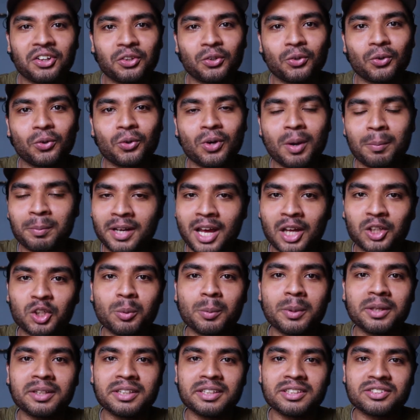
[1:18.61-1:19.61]
तो अपने
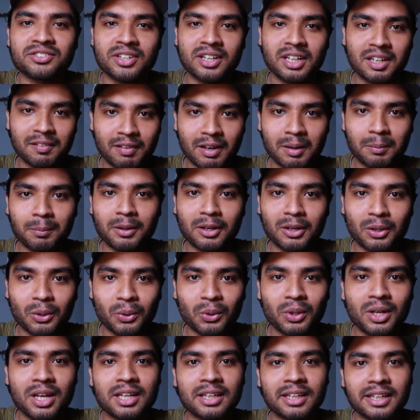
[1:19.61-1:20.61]
हाथों में इतनी स्ट्रेंथ डेवलप कर लो
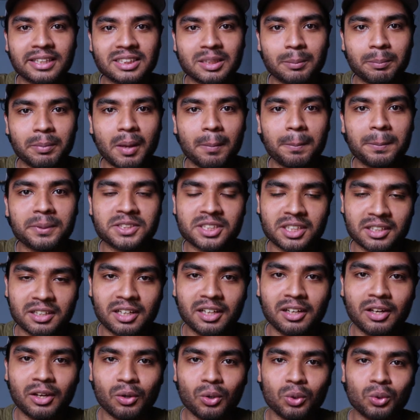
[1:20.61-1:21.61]
कि जब भी आप पिक्चर
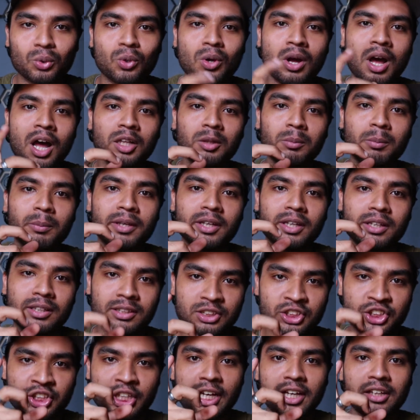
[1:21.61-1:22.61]
क्लिक करो तो हाथ में
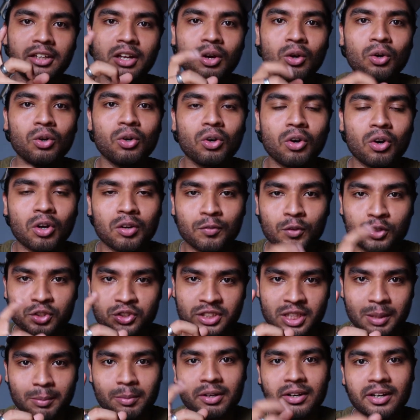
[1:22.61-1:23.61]
शेक ना हो और वो
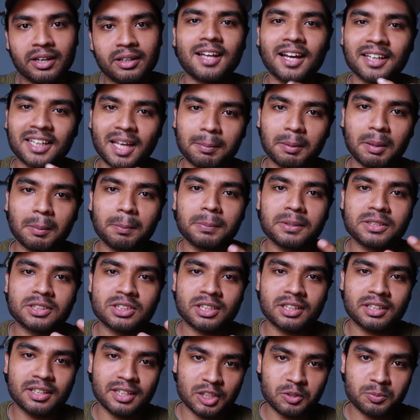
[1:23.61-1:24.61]
स्टेबल रहे ताकि आपकी
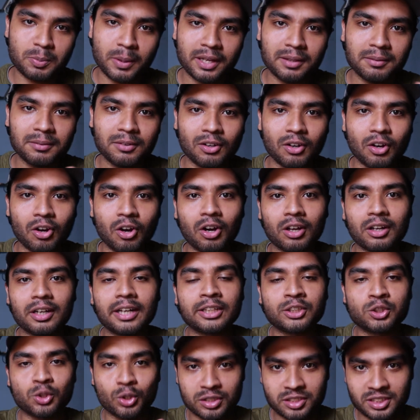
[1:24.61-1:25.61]
पिक्चर क्रिस्प आए और
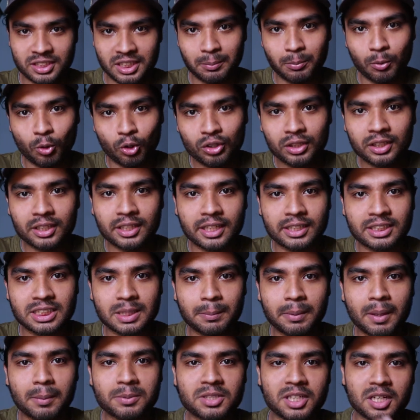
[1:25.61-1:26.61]
एक छोटी सी टिप और कि
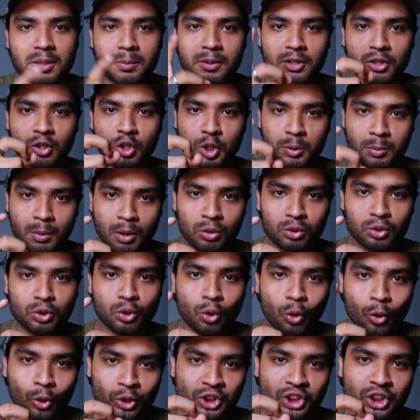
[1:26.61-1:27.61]
जब भी आप शटर बटन को दबाओ
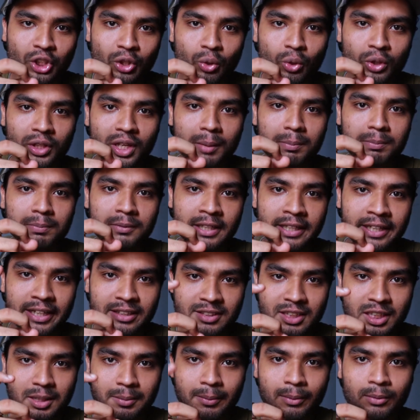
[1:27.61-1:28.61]
तो कोशिश करो कि आप धीरे
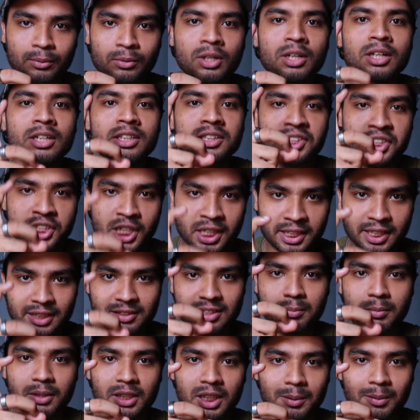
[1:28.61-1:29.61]
से दबाओ झटके
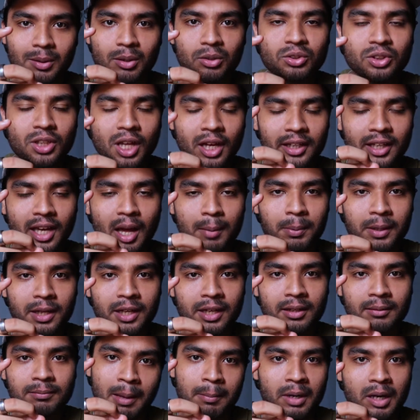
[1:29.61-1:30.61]
से मत दबाओ ताकि
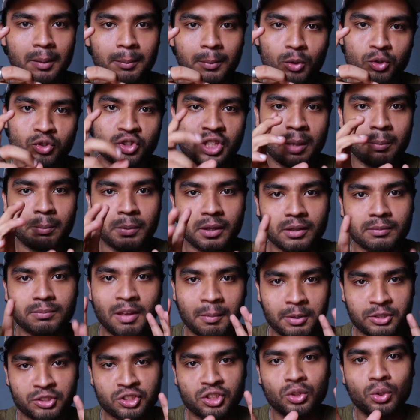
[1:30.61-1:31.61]
आपके कैमरा में उस टाइम भी
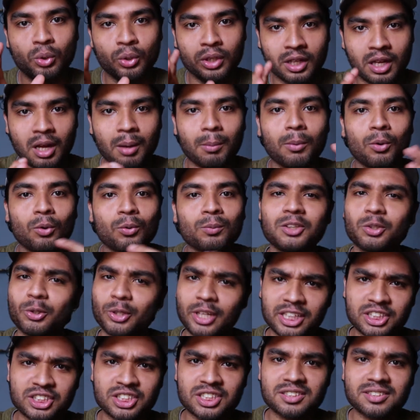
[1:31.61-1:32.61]
वाइब्रेशन थोड़ी कम हो तो
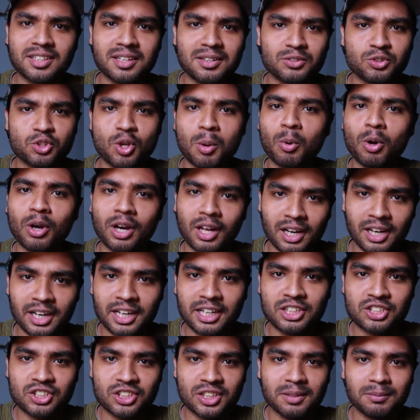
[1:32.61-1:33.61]
एक चीज़ है जो आपको कर
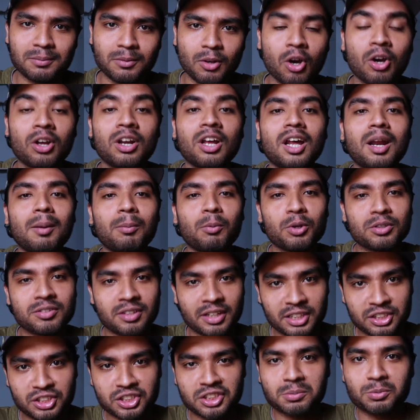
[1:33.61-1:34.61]
लेनी चाहिए और अगर आपको ये
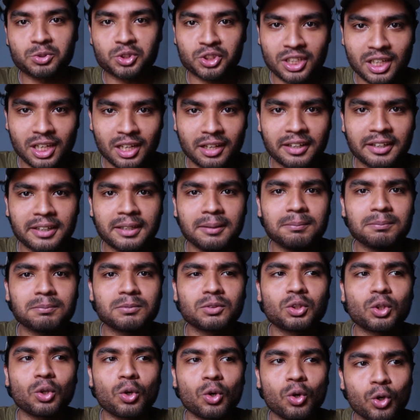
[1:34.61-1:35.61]
सारी चीज़ें मुश्किल लग रही हैं
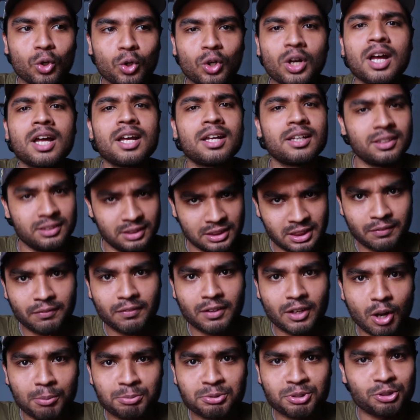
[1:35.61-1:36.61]
तो जिम
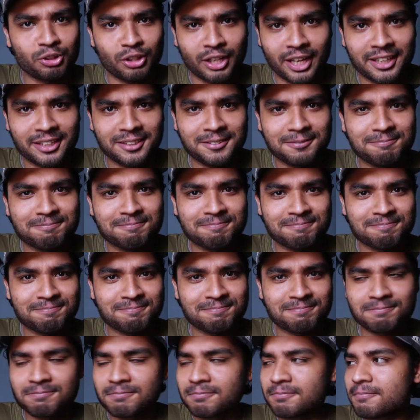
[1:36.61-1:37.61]
वाला ऑप्शन तो है ही
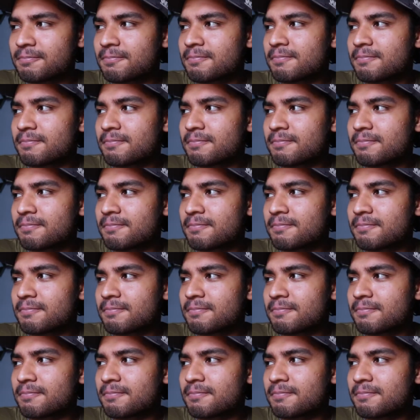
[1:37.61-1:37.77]
चल ठीक